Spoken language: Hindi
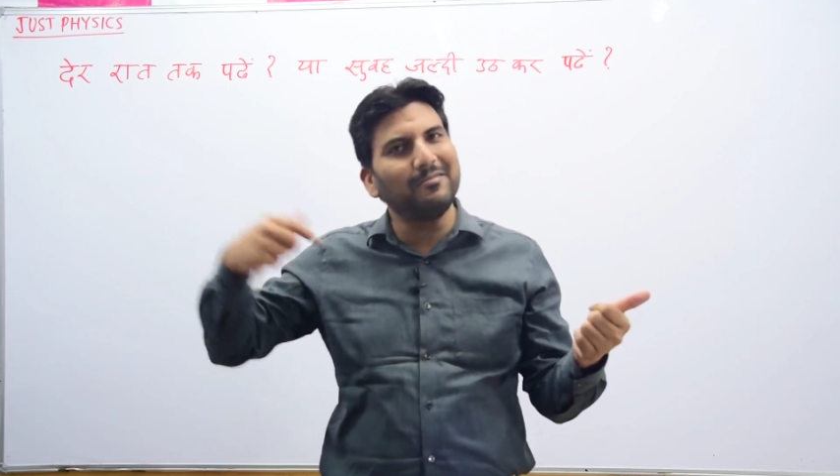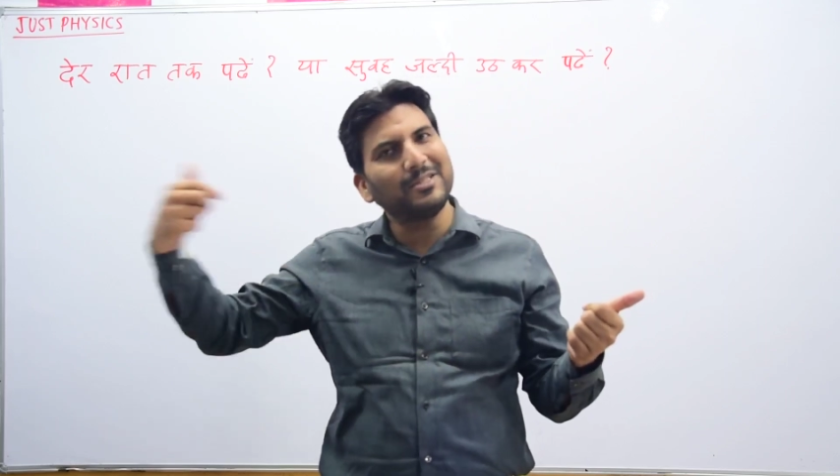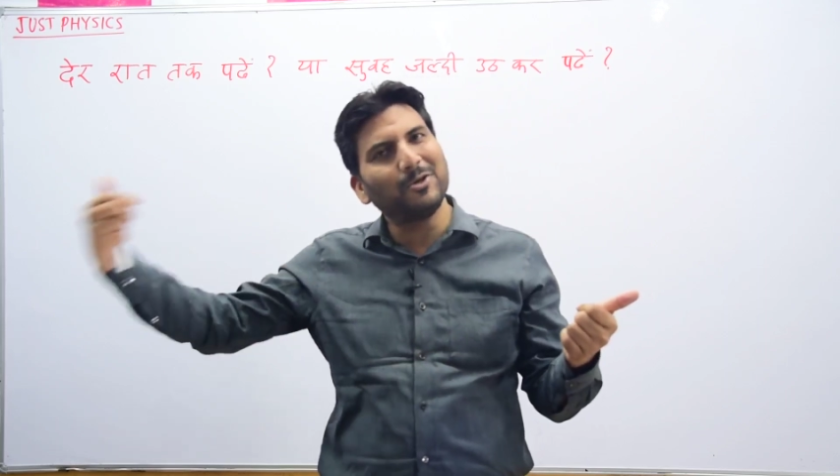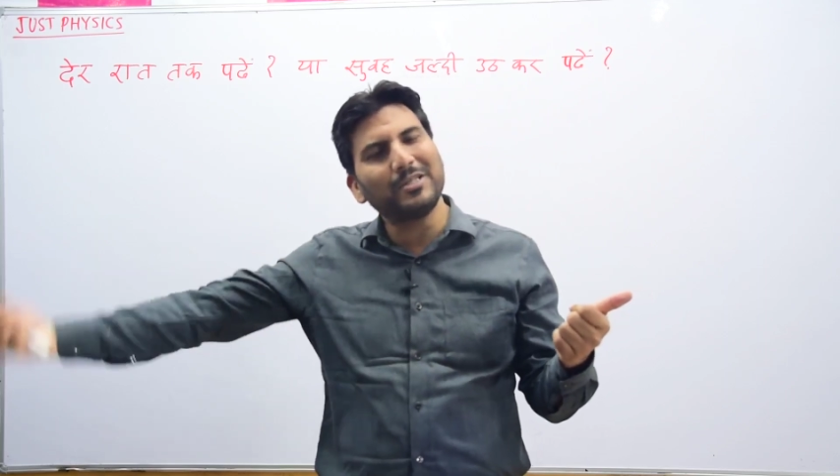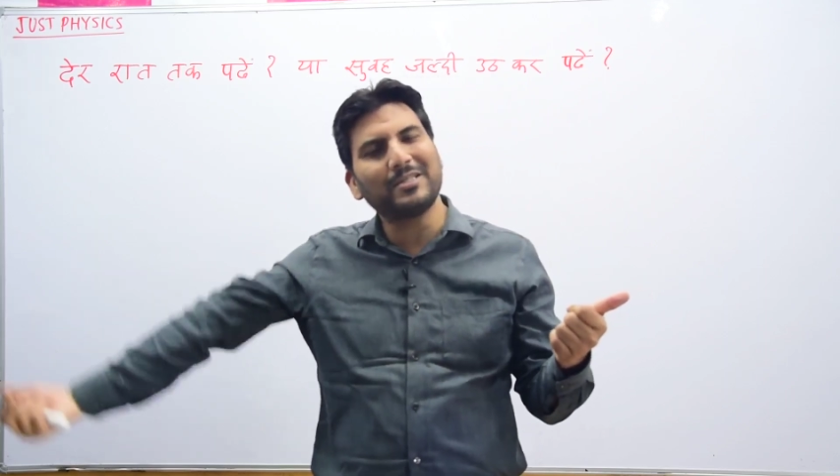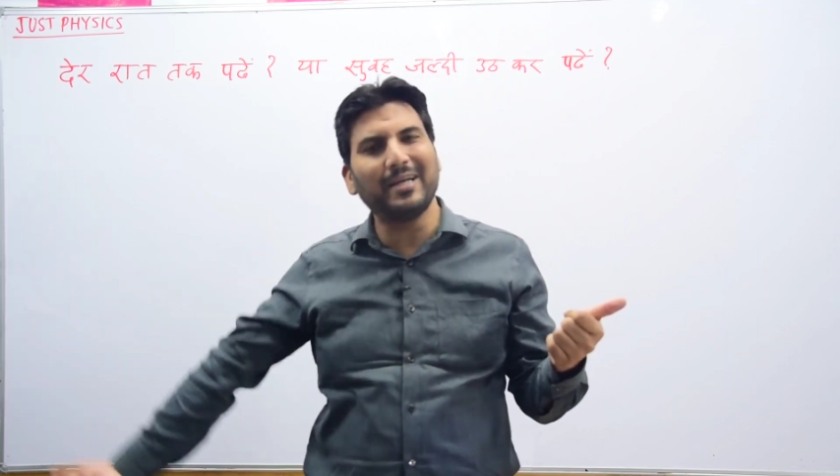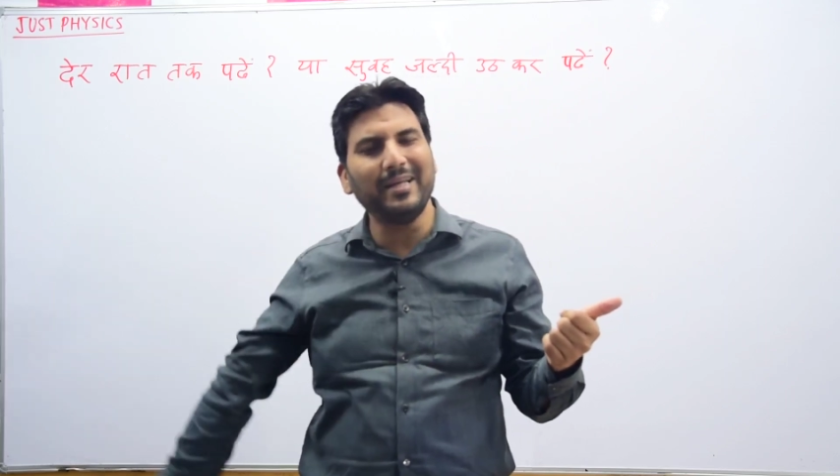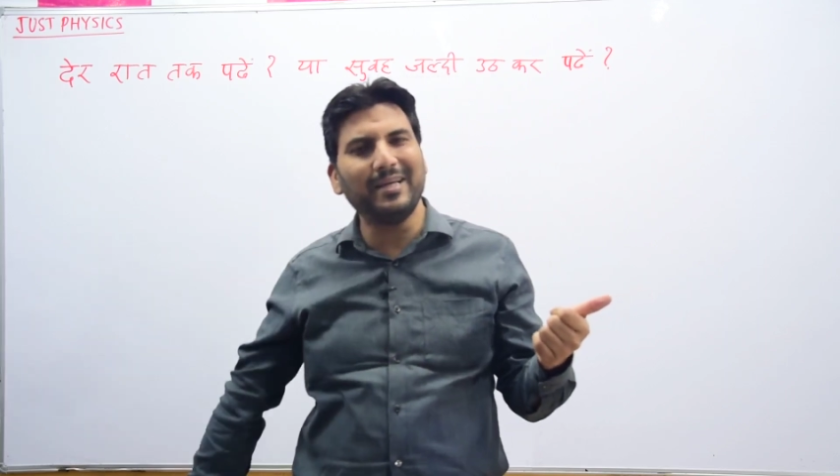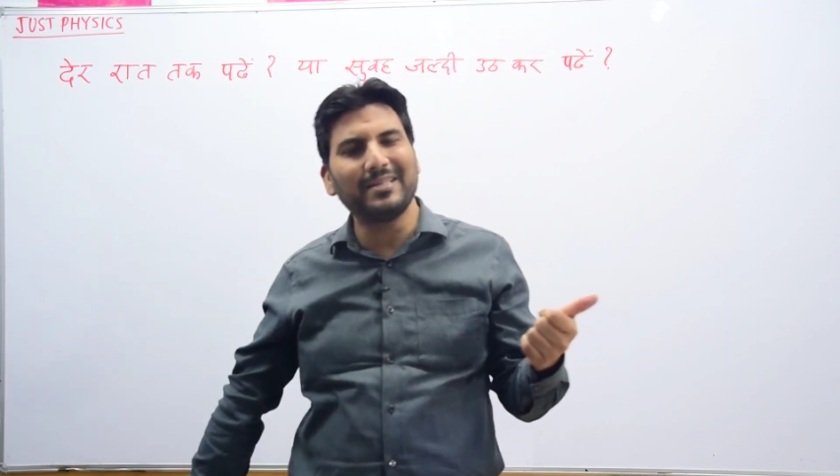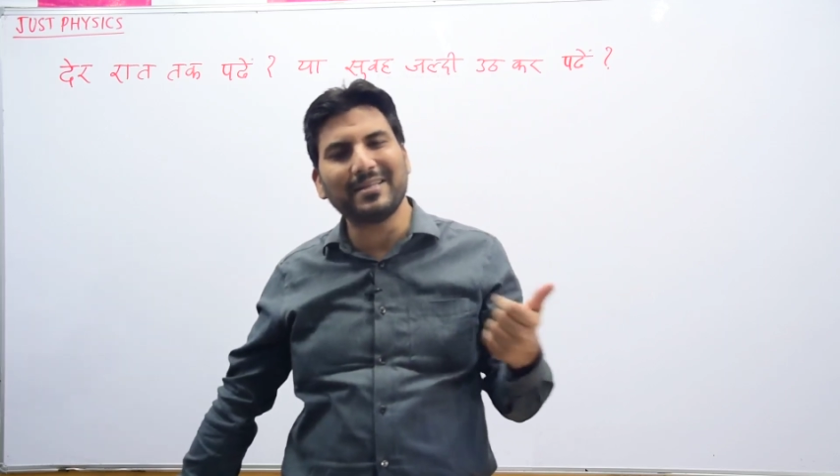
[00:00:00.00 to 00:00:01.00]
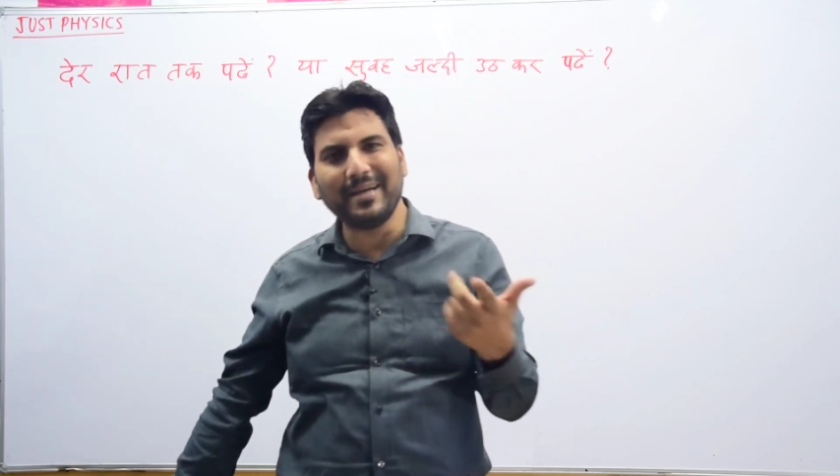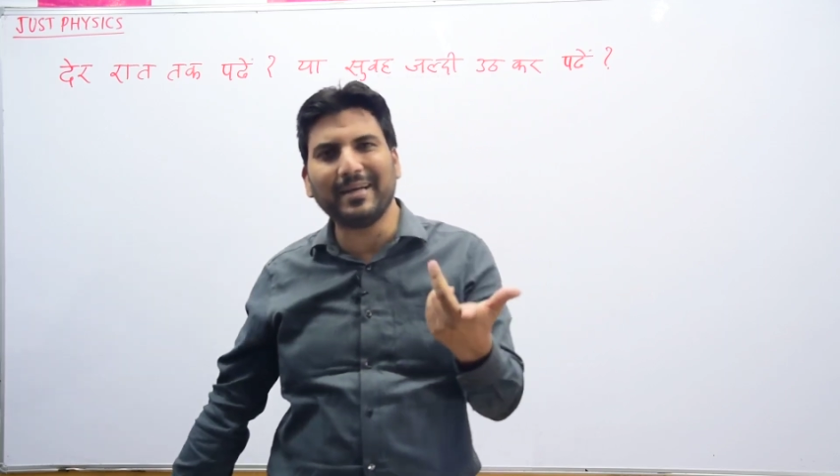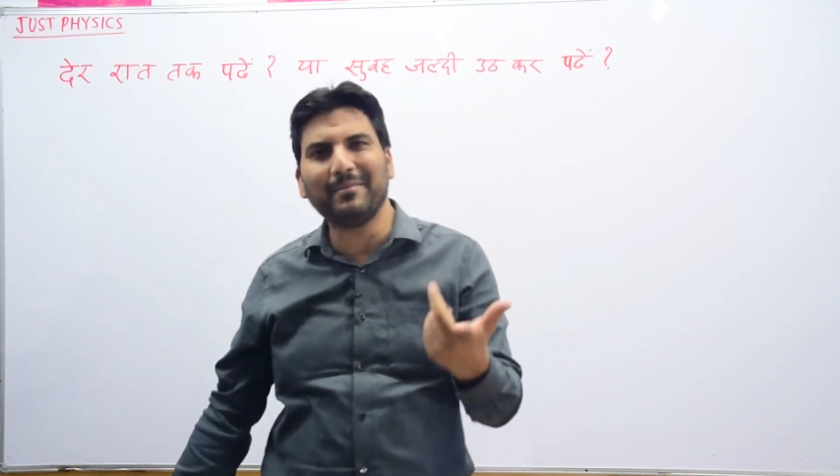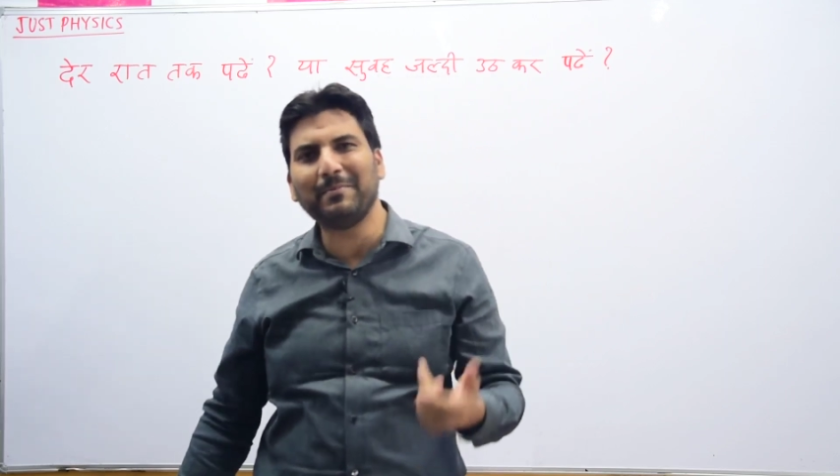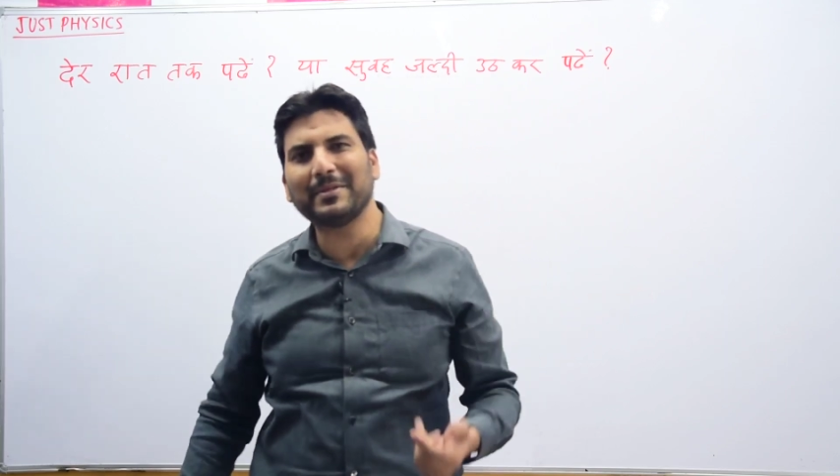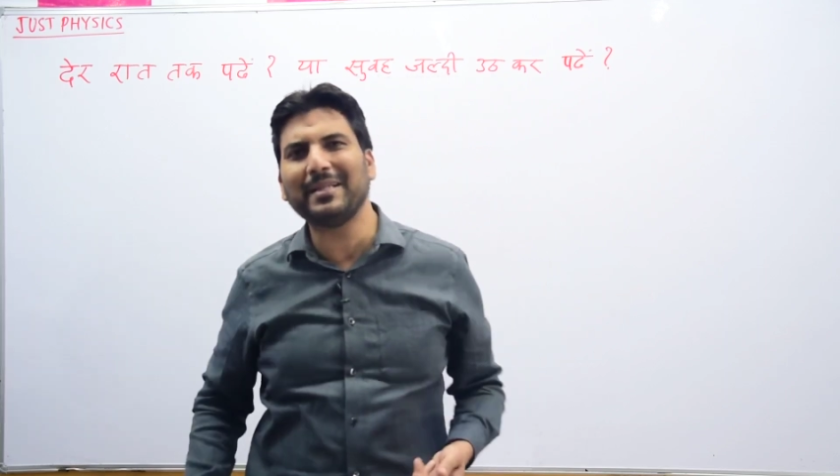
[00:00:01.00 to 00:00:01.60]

विद योर स्टडी स्टडी कभी